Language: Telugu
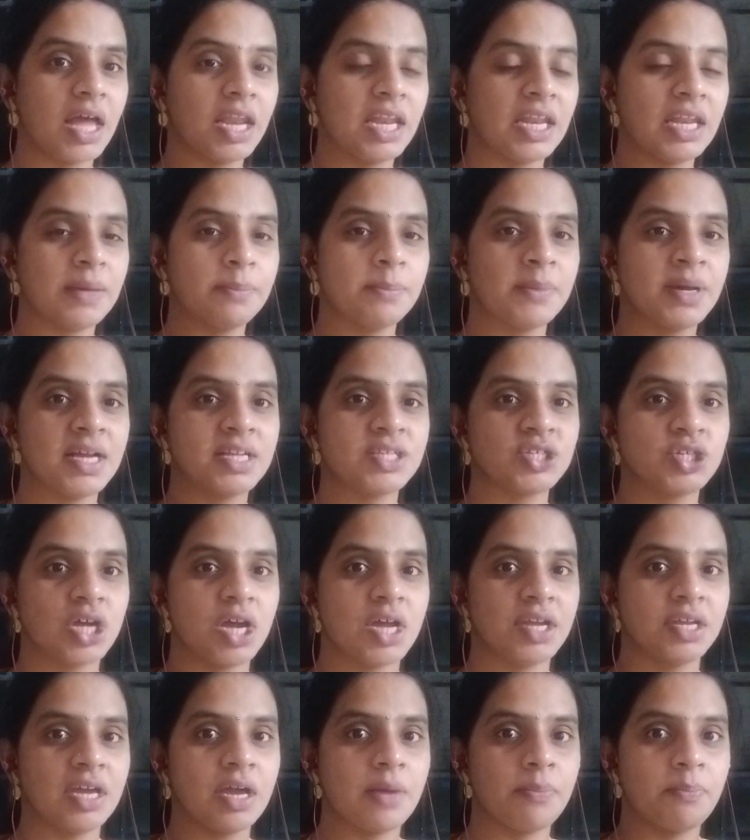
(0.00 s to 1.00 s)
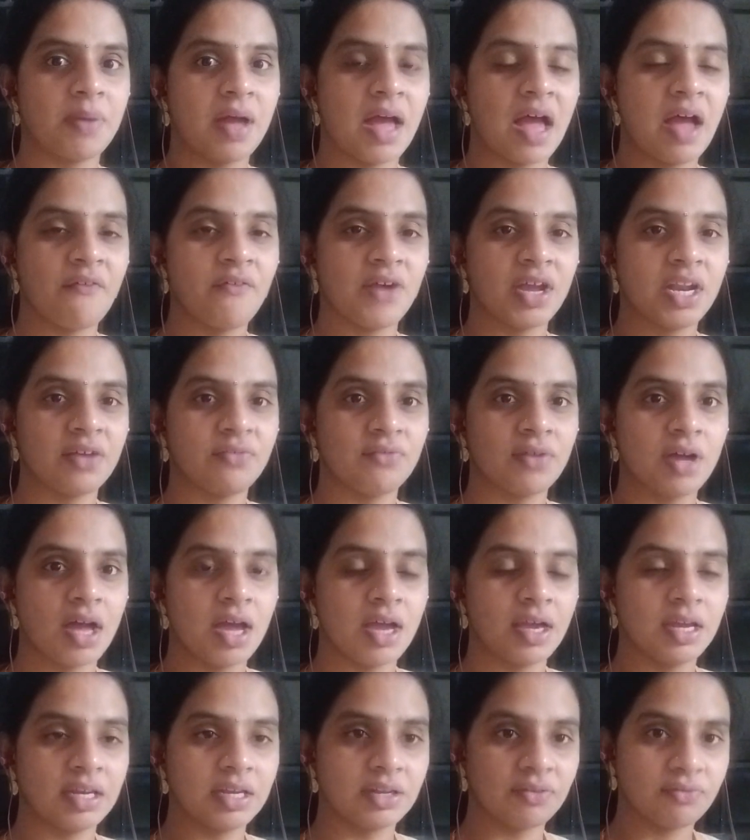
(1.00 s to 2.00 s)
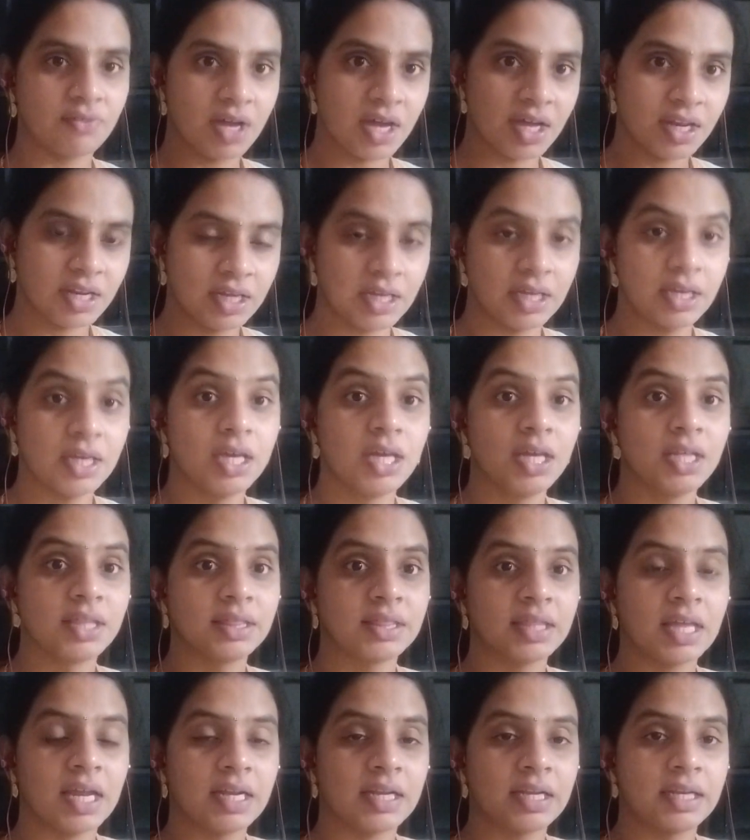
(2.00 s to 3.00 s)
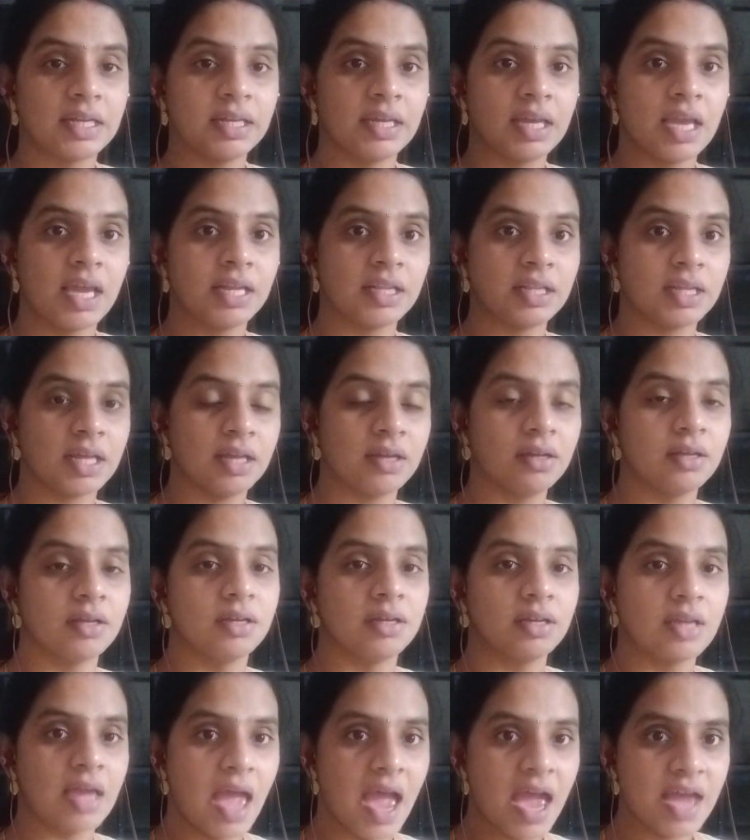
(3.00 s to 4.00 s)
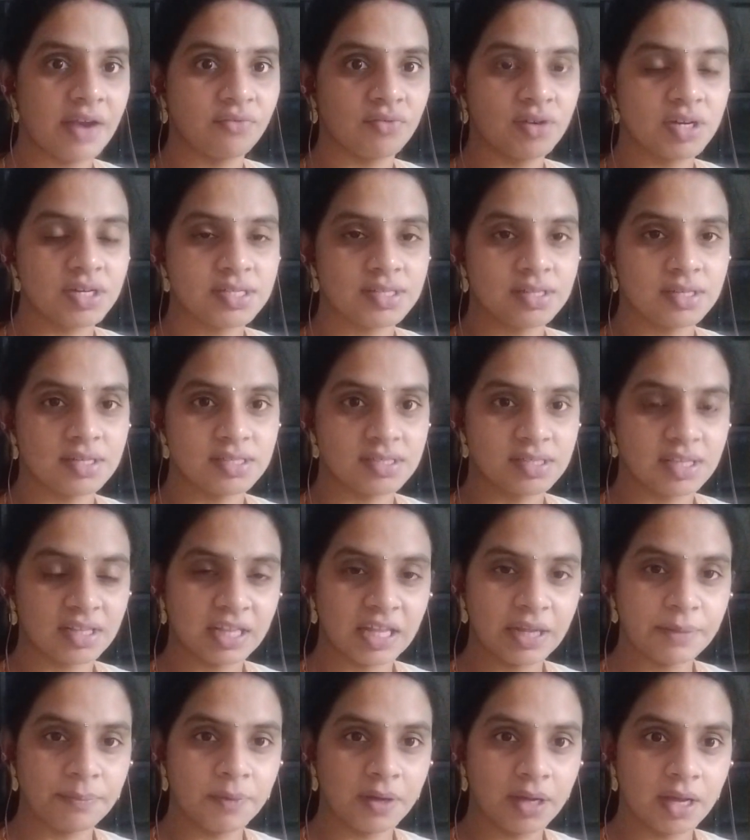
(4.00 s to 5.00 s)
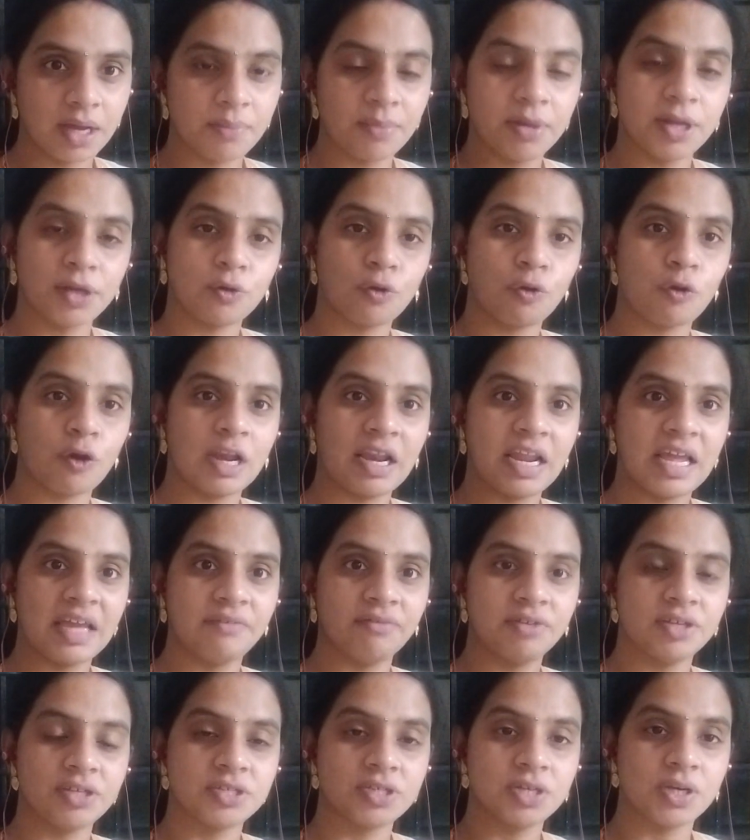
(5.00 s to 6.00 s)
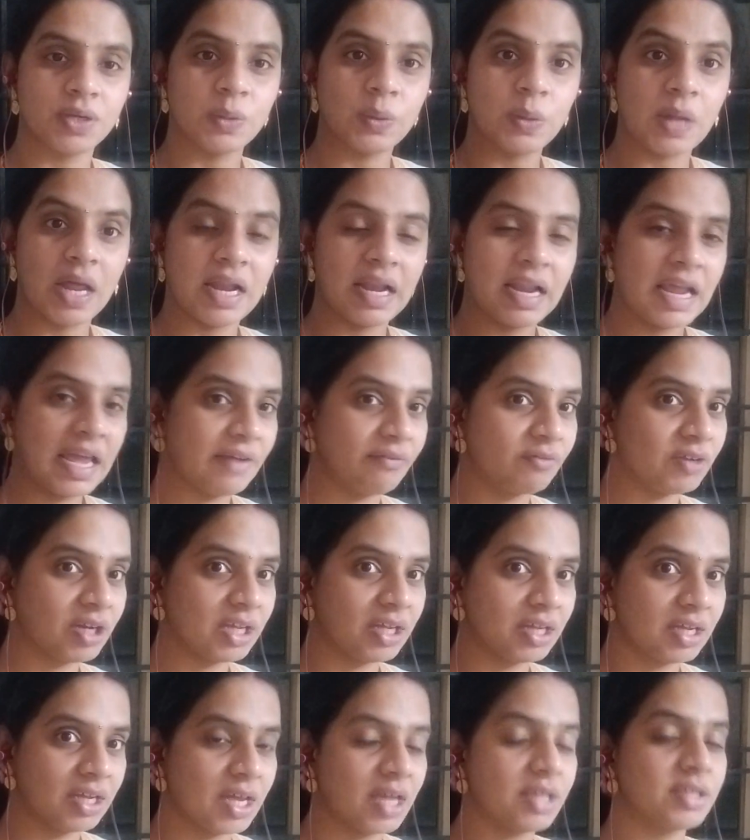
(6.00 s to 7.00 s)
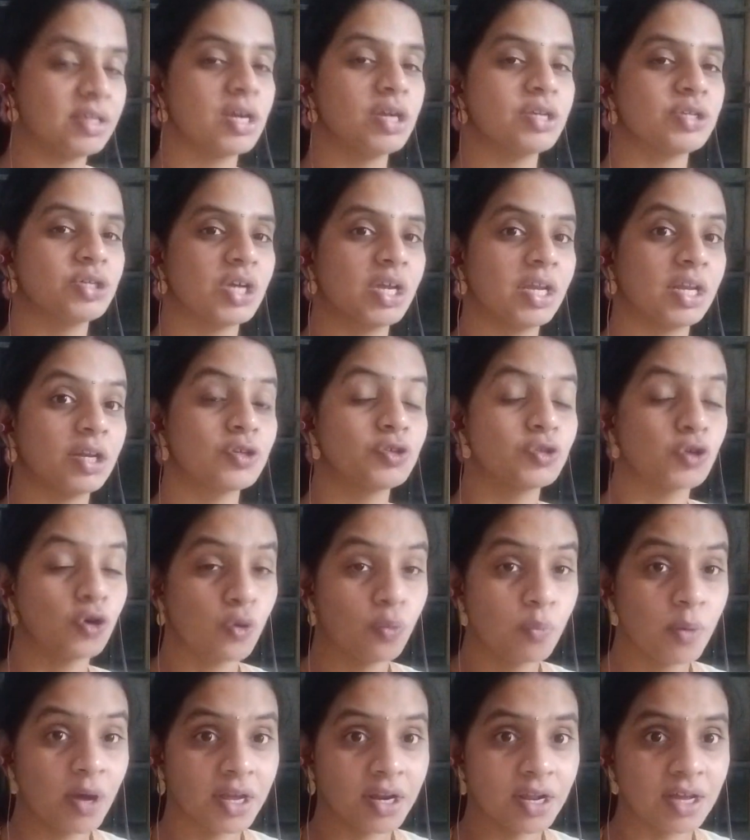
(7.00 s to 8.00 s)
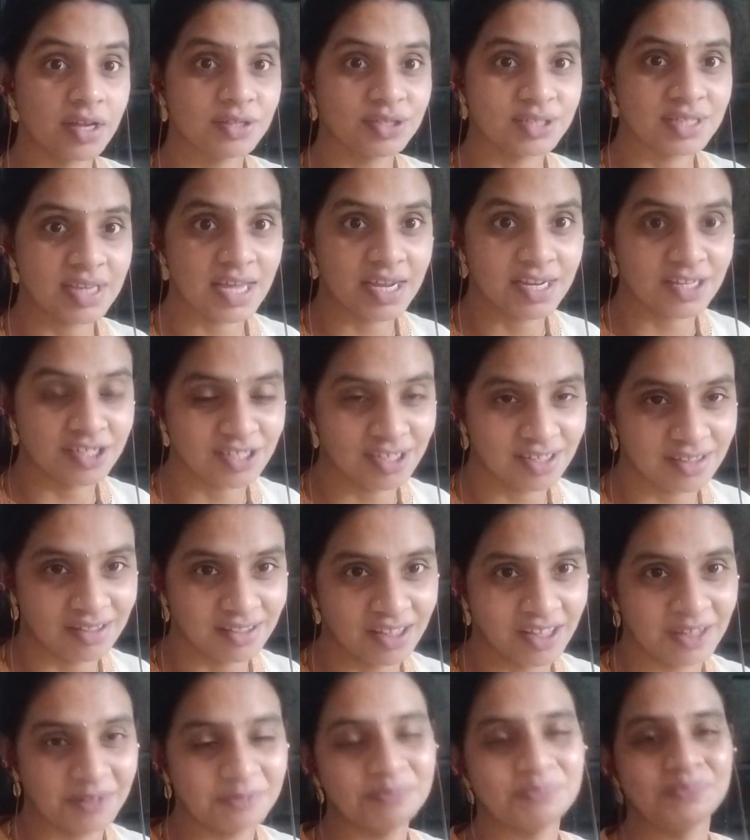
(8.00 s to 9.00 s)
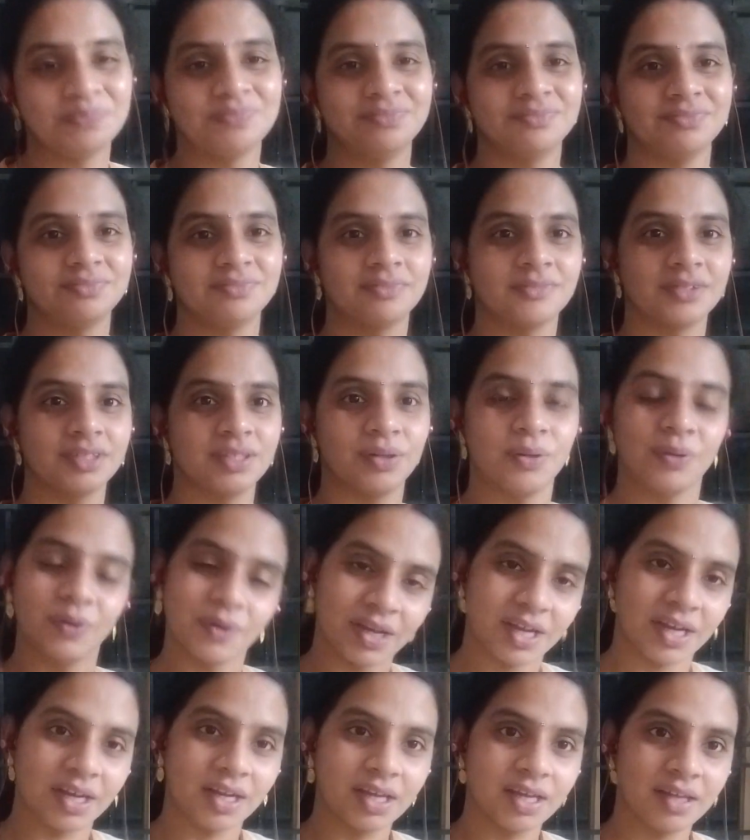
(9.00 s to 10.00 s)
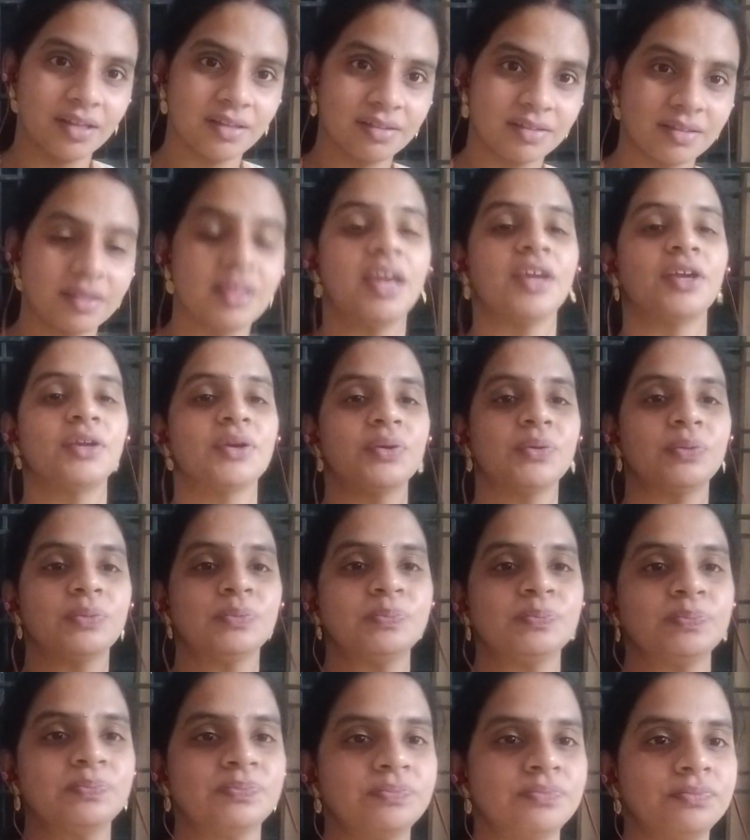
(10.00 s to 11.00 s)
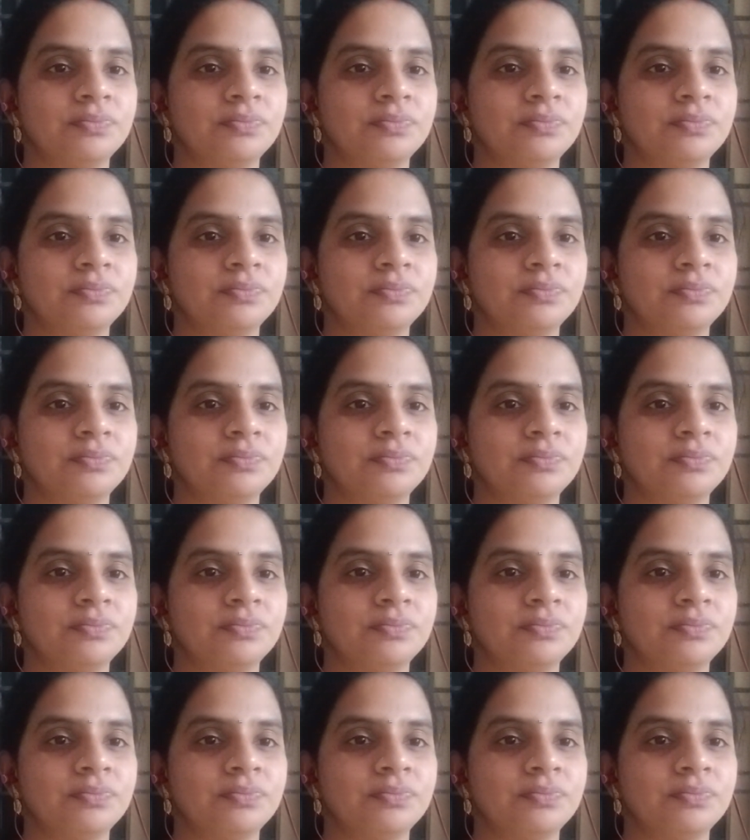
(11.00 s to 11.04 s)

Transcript: అన్నమాచార్య భావన వాహిని వారి థర్టీ ఎయిత్ యానివర్సరీ సందర్భంగా మనకు ఒక లైవ్ ఇచ్చారు ఆ లైవ్ని ఎంజాయ్ చేయండి శోభారాజు గారి చేత ఓకేనా థ్యాంక్ యూ